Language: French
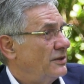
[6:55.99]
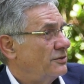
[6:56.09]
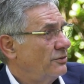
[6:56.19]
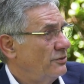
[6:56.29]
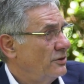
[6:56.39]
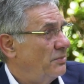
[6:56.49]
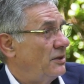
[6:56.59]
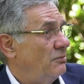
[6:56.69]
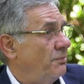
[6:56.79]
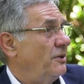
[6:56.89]
la structure du
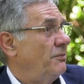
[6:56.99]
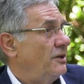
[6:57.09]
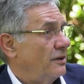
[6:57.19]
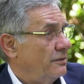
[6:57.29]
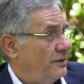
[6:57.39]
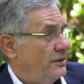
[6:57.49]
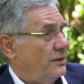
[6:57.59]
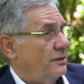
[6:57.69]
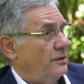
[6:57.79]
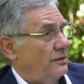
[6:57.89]
bâtiment permettent
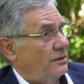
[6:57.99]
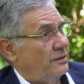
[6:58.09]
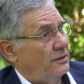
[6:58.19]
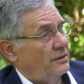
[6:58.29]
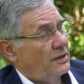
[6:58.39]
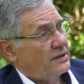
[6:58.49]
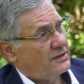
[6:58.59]
d'accueillir euh,